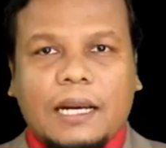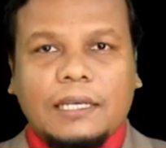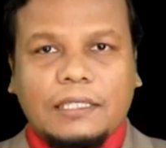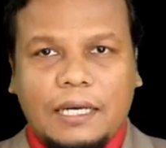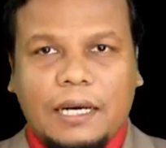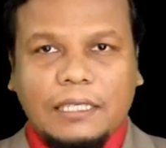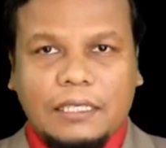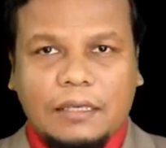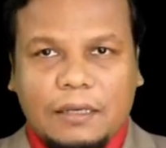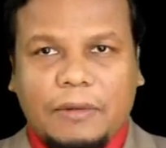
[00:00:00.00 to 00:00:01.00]

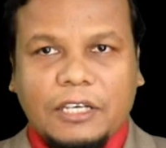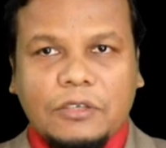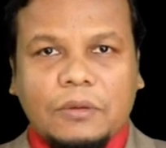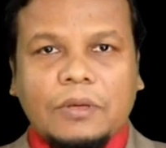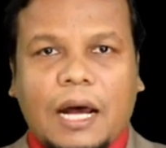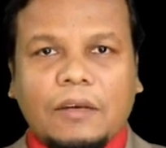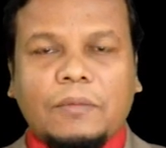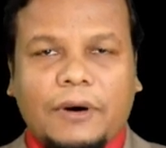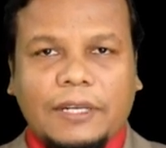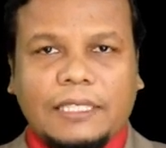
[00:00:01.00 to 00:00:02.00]
কাটিহারের মাসকুর
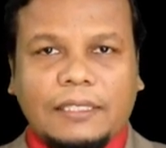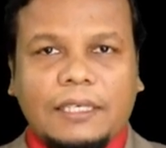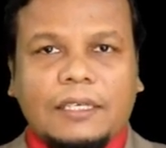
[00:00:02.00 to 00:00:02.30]
আলম বলেন